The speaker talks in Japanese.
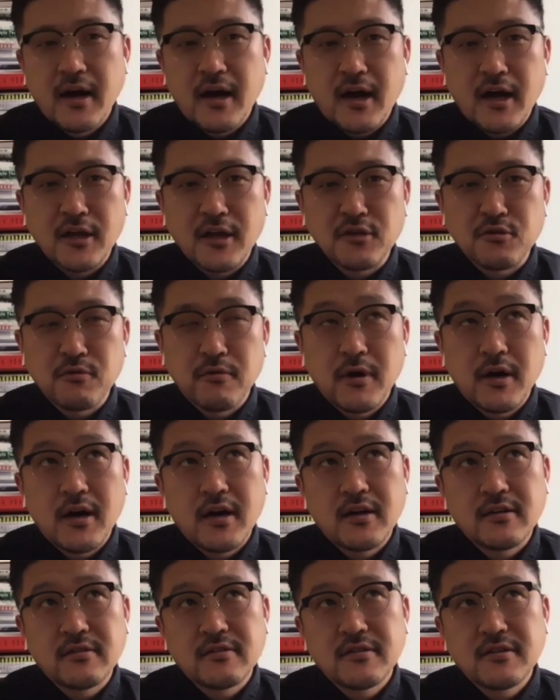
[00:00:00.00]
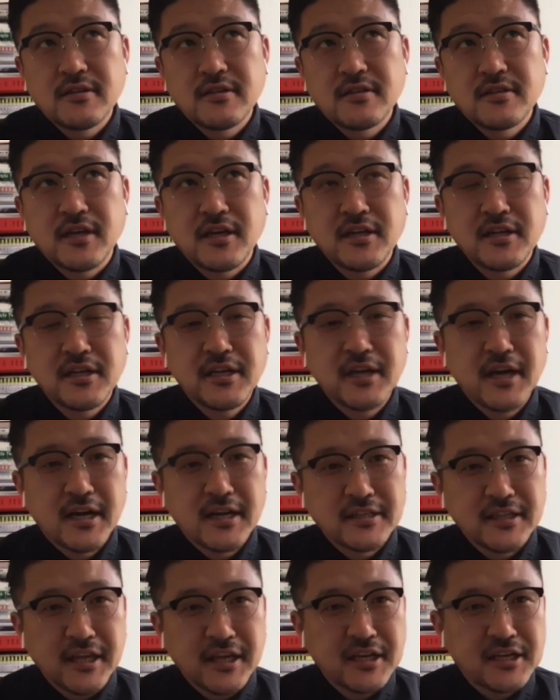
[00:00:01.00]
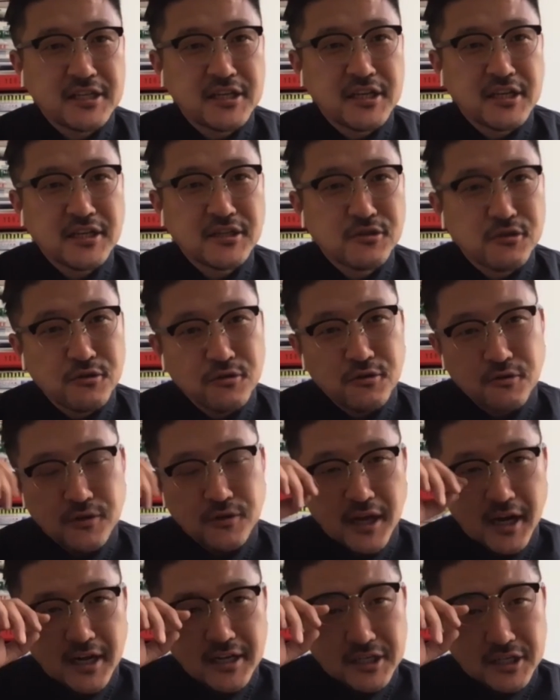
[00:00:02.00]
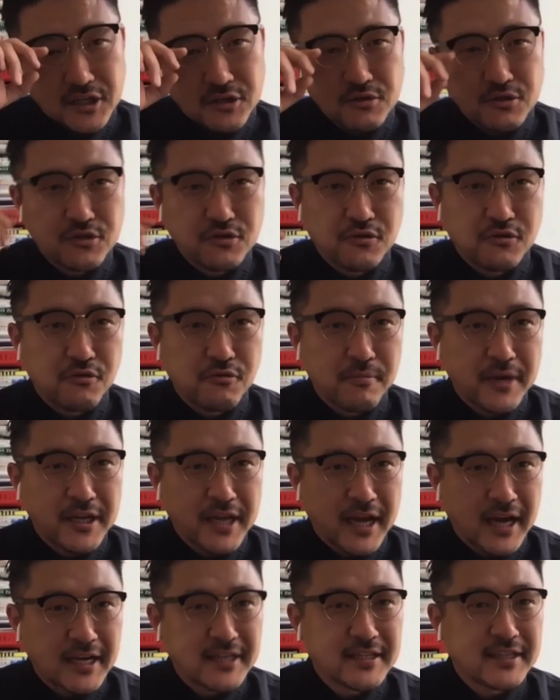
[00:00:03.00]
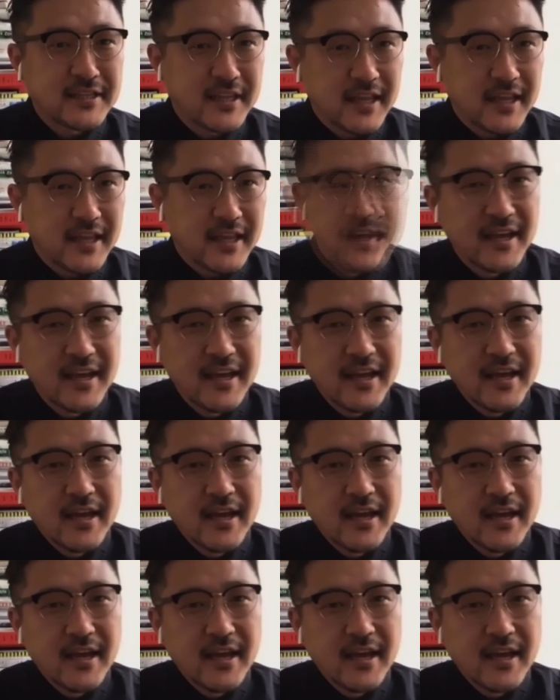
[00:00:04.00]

あとは千里眼的にその中にいる人の目に入って、